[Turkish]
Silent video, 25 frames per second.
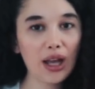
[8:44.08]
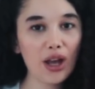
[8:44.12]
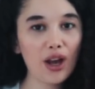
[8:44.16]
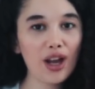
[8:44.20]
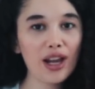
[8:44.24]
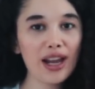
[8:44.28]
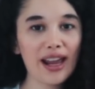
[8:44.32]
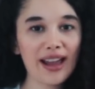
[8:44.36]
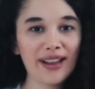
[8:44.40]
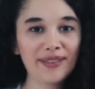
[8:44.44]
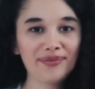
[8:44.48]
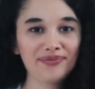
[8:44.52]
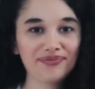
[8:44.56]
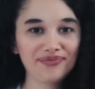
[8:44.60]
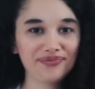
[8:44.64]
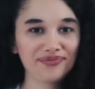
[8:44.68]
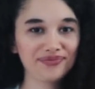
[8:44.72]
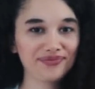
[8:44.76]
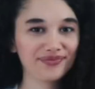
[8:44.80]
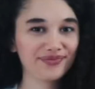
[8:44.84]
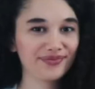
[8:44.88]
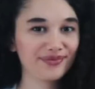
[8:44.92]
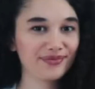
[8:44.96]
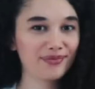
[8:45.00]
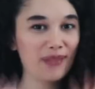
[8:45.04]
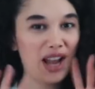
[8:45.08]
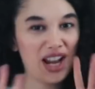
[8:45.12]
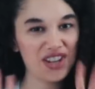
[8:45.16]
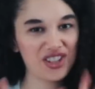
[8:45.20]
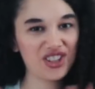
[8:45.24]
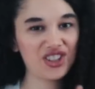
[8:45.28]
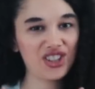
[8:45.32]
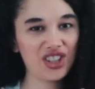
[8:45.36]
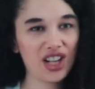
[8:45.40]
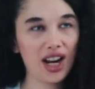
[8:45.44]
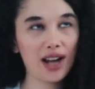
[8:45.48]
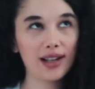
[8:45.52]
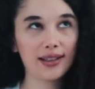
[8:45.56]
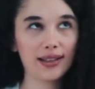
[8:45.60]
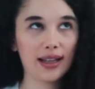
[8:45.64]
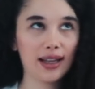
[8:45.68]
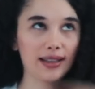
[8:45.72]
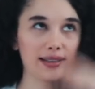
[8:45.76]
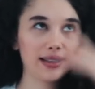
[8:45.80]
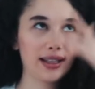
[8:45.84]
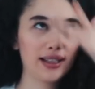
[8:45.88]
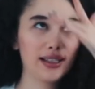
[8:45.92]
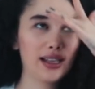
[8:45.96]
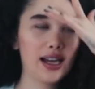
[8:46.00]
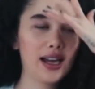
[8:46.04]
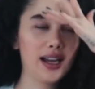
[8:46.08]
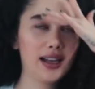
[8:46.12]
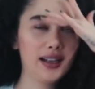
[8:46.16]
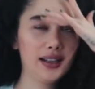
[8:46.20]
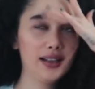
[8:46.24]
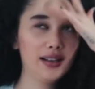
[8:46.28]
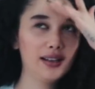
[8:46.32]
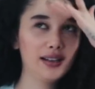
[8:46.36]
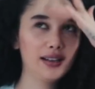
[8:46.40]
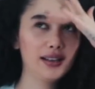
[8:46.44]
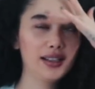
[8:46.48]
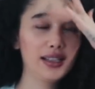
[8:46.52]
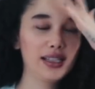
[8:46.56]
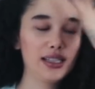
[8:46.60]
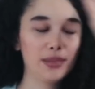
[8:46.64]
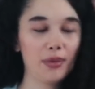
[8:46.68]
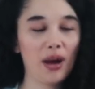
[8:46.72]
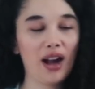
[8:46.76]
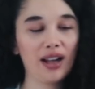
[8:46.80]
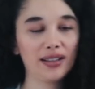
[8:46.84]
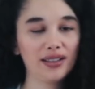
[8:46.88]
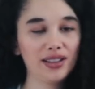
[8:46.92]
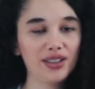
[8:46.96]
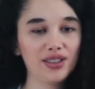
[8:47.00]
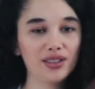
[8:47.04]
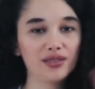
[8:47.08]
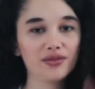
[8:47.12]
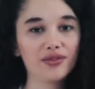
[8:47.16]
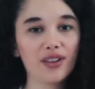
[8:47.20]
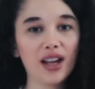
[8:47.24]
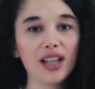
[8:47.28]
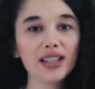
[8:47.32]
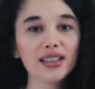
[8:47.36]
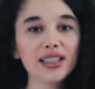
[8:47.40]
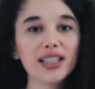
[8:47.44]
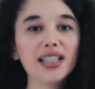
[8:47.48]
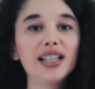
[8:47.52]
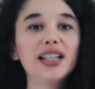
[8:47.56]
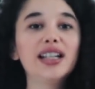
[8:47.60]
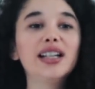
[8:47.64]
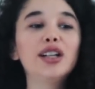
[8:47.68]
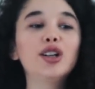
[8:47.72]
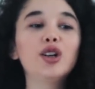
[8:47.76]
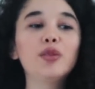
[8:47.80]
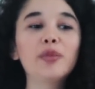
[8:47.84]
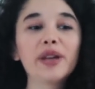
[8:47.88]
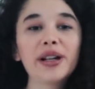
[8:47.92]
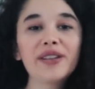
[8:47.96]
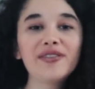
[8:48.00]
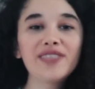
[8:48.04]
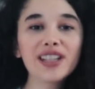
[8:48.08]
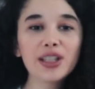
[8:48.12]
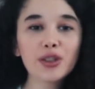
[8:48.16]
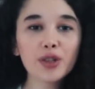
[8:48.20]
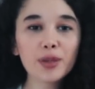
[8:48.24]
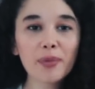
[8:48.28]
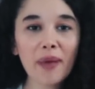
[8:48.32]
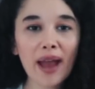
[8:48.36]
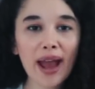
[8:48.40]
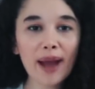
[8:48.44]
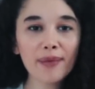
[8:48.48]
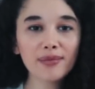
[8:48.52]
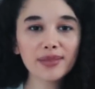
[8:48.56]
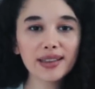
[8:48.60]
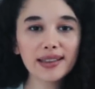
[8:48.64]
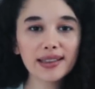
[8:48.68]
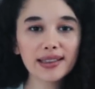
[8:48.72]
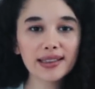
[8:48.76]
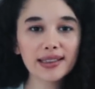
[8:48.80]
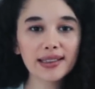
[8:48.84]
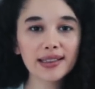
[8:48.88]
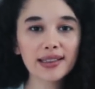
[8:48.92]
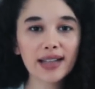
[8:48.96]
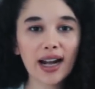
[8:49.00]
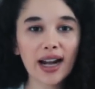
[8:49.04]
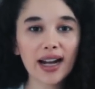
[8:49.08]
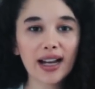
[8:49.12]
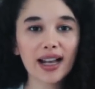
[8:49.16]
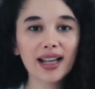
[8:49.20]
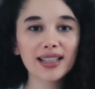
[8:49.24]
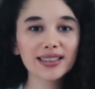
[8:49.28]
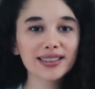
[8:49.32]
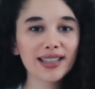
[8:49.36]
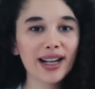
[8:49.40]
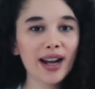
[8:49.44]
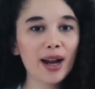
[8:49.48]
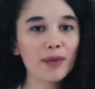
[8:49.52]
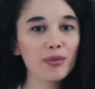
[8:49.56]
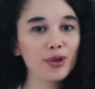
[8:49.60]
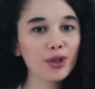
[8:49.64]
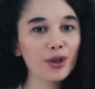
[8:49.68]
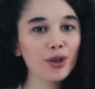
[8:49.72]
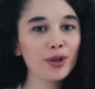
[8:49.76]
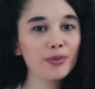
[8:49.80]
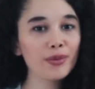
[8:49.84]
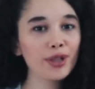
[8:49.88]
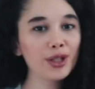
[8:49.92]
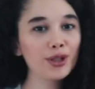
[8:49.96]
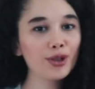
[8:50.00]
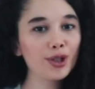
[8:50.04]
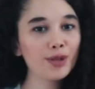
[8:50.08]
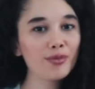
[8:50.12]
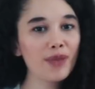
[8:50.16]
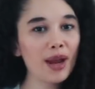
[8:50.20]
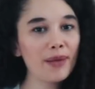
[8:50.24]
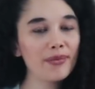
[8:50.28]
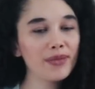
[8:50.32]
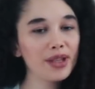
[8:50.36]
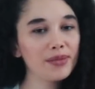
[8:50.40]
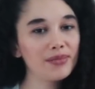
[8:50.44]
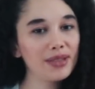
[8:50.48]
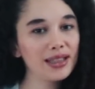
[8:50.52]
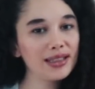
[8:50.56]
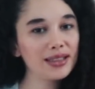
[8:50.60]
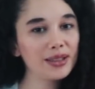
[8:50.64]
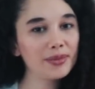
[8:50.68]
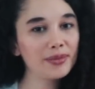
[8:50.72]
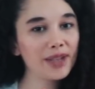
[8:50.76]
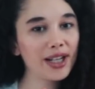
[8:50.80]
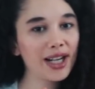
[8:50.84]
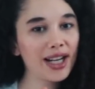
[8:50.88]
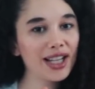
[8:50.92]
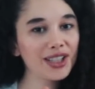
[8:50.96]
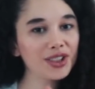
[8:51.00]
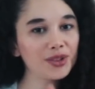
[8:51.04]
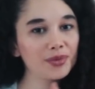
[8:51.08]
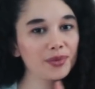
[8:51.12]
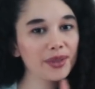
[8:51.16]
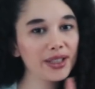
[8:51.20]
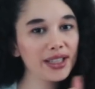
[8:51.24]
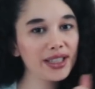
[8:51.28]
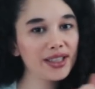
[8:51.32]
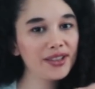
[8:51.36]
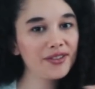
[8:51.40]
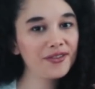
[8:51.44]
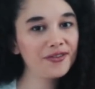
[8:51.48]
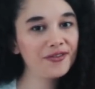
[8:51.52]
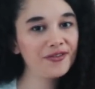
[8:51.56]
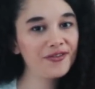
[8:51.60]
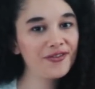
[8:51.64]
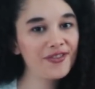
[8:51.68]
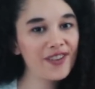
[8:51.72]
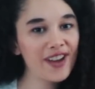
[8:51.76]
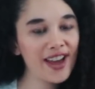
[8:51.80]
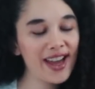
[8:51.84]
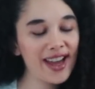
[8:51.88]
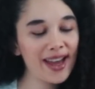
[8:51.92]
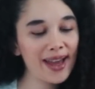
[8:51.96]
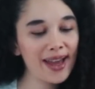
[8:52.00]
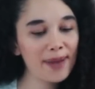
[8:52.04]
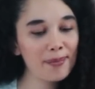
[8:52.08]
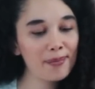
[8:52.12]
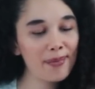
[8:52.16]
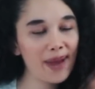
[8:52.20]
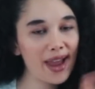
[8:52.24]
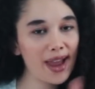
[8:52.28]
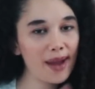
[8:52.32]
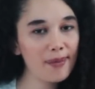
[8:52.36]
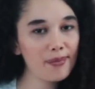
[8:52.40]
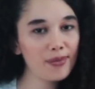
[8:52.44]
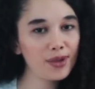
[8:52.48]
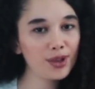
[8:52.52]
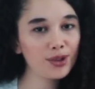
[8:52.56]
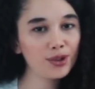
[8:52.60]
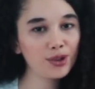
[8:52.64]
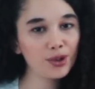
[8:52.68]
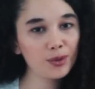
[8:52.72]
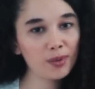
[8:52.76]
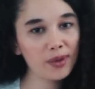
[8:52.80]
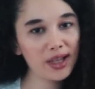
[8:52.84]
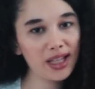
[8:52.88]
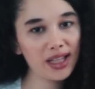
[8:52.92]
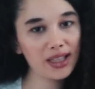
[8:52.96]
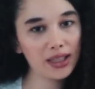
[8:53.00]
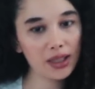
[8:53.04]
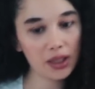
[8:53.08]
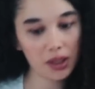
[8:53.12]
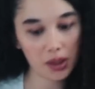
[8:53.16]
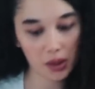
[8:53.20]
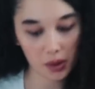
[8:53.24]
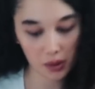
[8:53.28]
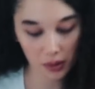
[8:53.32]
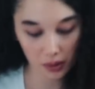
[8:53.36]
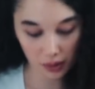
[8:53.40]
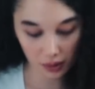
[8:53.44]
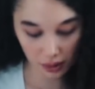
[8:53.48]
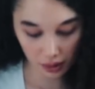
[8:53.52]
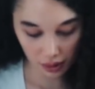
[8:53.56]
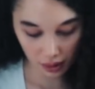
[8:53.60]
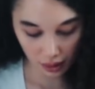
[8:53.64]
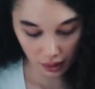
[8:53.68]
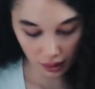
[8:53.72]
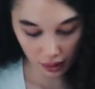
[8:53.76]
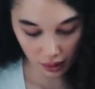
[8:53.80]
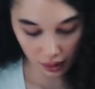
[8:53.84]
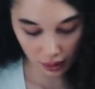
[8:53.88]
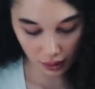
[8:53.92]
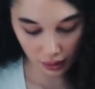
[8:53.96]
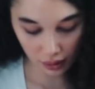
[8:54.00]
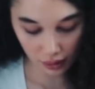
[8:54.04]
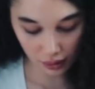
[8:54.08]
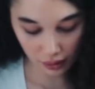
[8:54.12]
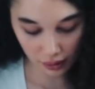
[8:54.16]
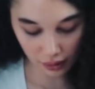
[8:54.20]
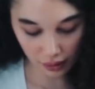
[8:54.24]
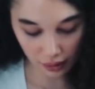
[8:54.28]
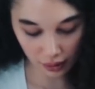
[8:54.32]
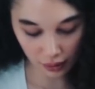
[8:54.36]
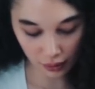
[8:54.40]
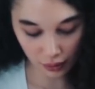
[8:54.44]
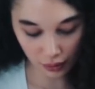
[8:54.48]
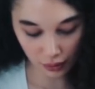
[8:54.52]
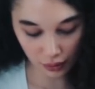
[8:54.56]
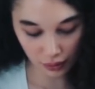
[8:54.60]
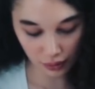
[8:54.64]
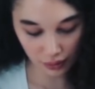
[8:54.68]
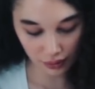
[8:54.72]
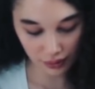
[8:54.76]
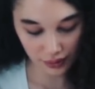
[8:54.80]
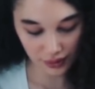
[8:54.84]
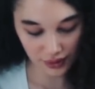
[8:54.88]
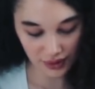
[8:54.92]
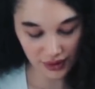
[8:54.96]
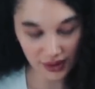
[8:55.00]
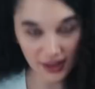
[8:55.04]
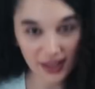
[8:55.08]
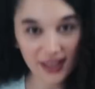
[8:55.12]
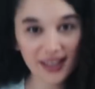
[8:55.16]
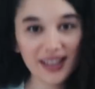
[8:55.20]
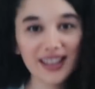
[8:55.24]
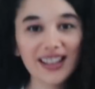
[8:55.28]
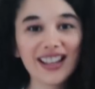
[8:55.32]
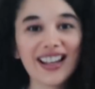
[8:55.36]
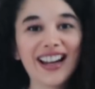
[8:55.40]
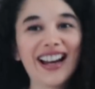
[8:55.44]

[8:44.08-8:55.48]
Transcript: Öyle. Bence çıkar zaten yani. İyi baktığı için fal. Umarım videoyu beğenmişsinizdir arkadaşlar. Abone olmayı, yorum yapmayı, bildirimleri açmayı ve beğenmeyi unutmayın. Oh, şey.